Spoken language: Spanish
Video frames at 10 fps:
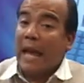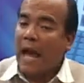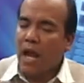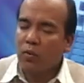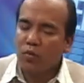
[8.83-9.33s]

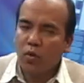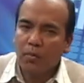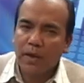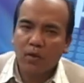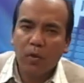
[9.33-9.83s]
algunos
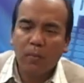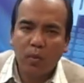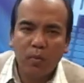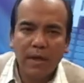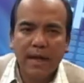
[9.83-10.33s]
medios
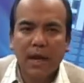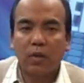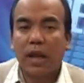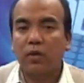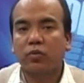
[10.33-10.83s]

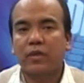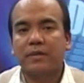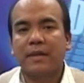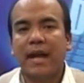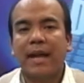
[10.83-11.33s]
publicaron la
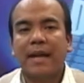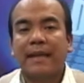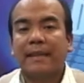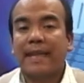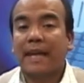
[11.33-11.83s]
noticia
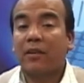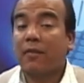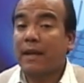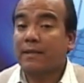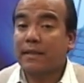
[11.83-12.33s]
de que
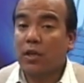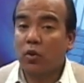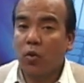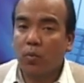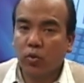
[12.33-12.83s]

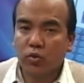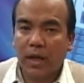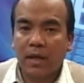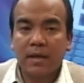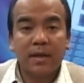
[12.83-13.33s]
Francisco Bosa
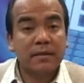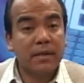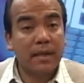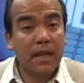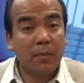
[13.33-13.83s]

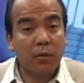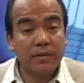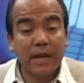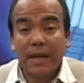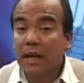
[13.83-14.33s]
sería
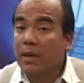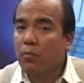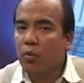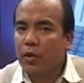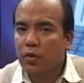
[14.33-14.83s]
pues
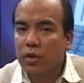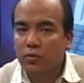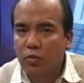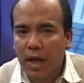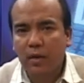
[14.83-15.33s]
removido de
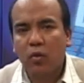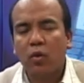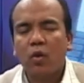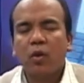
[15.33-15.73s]
su cargo